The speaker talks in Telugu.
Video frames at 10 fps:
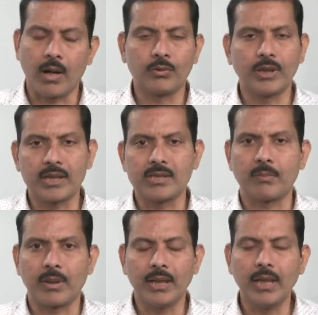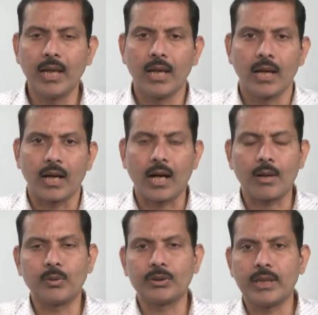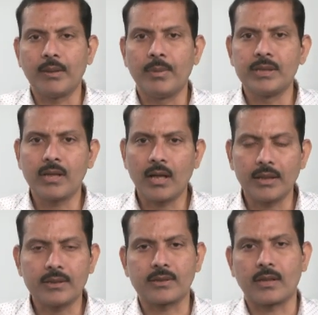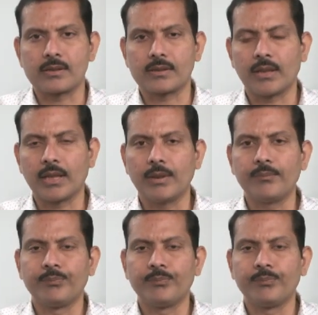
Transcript: బాగుంది అని చెప్పాలి కాకపోతే మెజారిటీ స్టాక్స్ అంటే